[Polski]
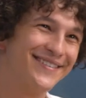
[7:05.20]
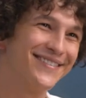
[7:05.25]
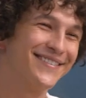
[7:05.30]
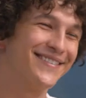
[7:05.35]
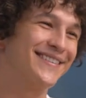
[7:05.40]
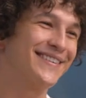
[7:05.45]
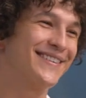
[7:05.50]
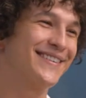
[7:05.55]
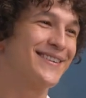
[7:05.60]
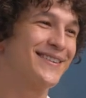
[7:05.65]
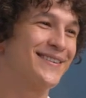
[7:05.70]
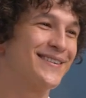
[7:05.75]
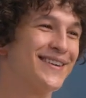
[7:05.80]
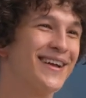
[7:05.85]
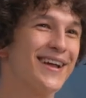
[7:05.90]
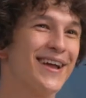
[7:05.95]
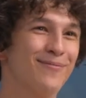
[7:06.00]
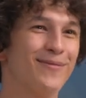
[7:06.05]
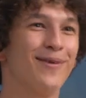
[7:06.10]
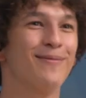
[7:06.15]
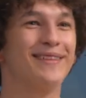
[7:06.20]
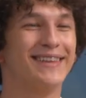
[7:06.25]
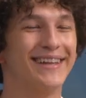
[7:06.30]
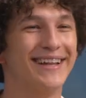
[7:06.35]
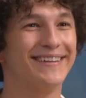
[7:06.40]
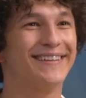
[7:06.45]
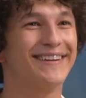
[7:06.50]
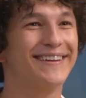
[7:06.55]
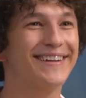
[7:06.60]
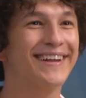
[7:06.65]
y, mamy tę
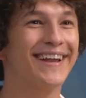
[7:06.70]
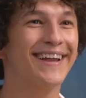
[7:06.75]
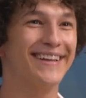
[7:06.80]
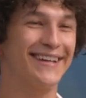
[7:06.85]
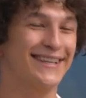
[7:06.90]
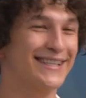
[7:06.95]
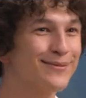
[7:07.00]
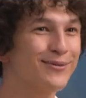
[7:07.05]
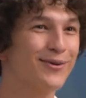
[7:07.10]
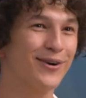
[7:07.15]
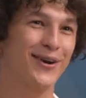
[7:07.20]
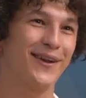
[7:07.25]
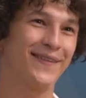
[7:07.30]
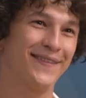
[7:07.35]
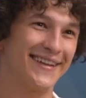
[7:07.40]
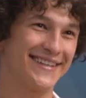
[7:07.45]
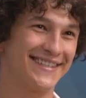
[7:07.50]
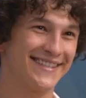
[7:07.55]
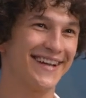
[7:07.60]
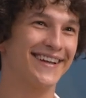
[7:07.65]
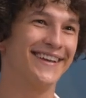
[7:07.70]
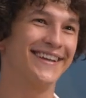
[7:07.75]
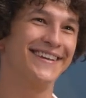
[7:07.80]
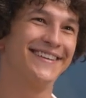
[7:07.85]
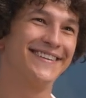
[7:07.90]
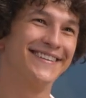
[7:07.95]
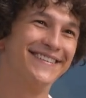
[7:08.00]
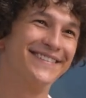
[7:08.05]
intrygę i chcemy oglądać dalej.